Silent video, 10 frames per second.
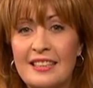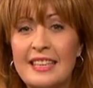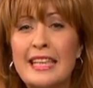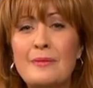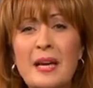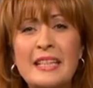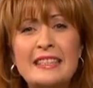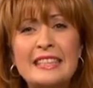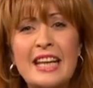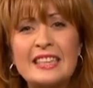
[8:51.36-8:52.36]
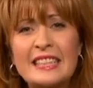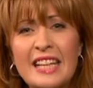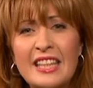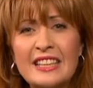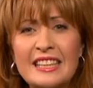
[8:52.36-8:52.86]
kime
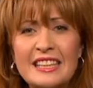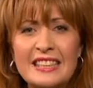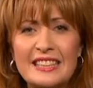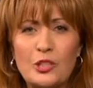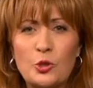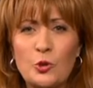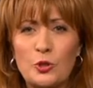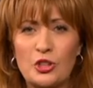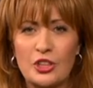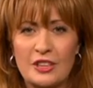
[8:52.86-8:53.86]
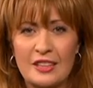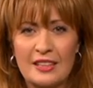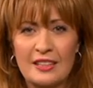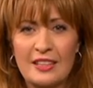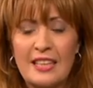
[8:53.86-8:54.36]
yaslandınızsa çürük çıktı?
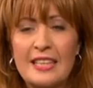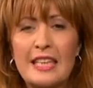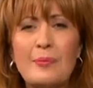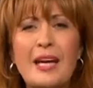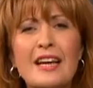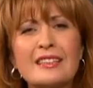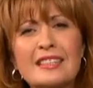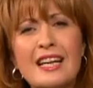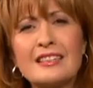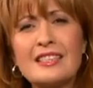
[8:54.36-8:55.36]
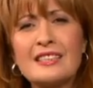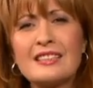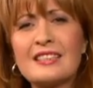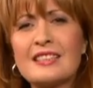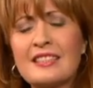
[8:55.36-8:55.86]
Kime
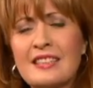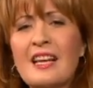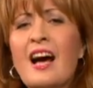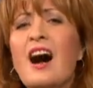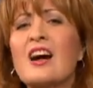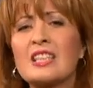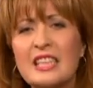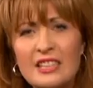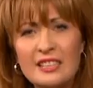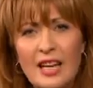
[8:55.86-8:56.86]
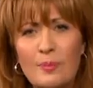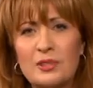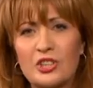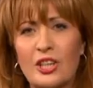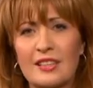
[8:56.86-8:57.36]
yaslandınızsa sizi arkanızdan
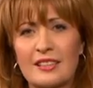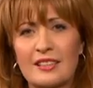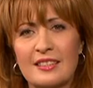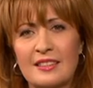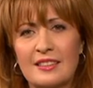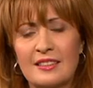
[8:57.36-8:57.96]
bıçakladı?